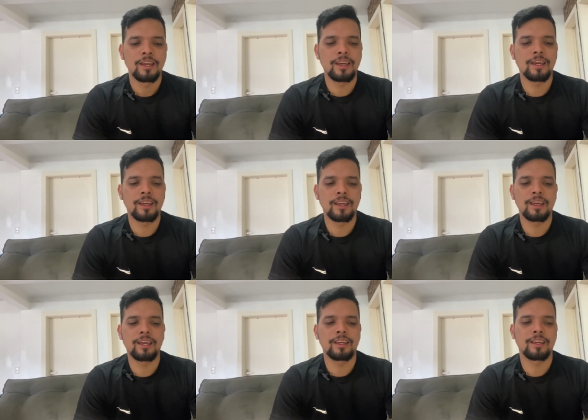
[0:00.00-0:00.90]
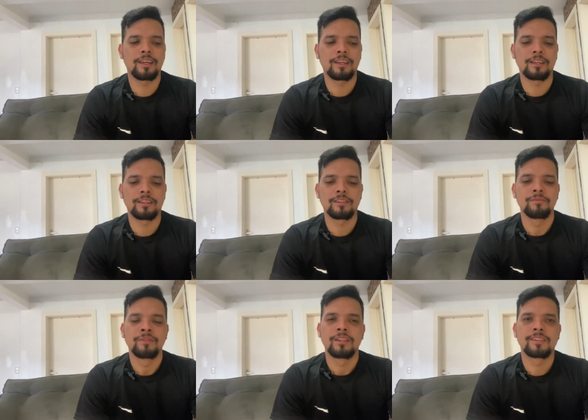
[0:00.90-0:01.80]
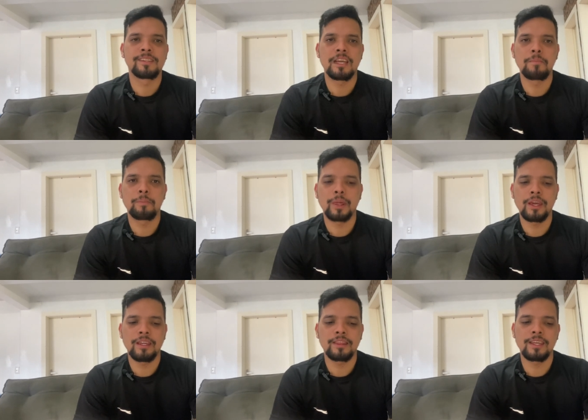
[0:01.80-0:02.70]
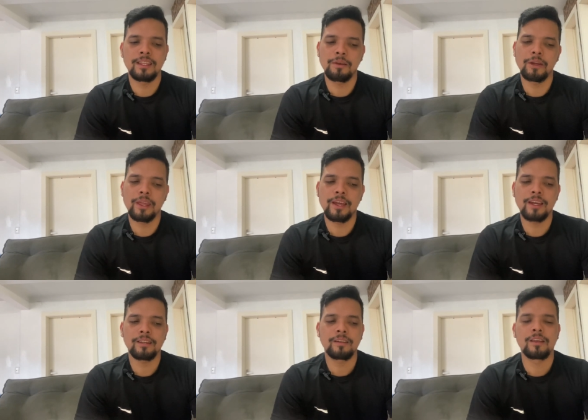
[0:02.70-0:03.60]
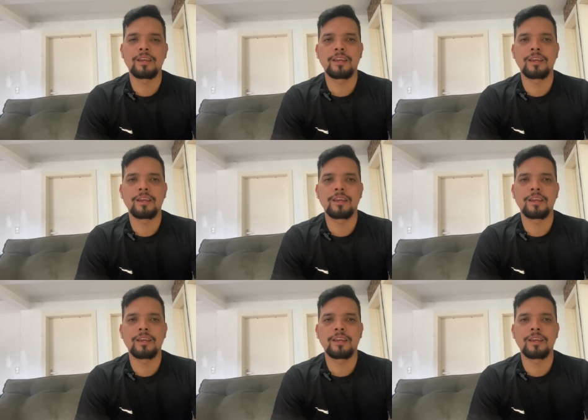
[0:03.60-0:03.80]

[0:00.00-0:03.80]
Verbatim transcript: Eh, siempre tiende a variar.